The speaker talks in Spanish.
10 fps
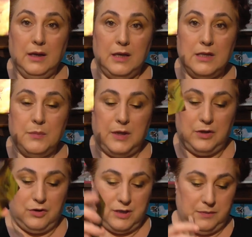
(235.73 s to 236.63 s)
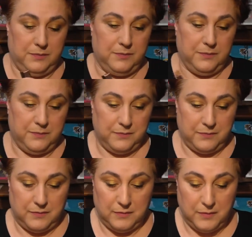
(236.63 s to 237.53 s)
es preciosa.
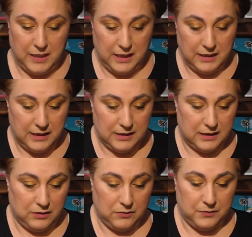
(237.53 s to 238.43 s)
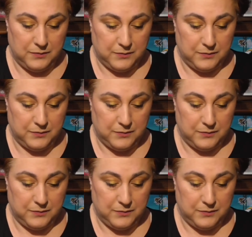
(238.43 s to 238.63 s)
Me ha encantado.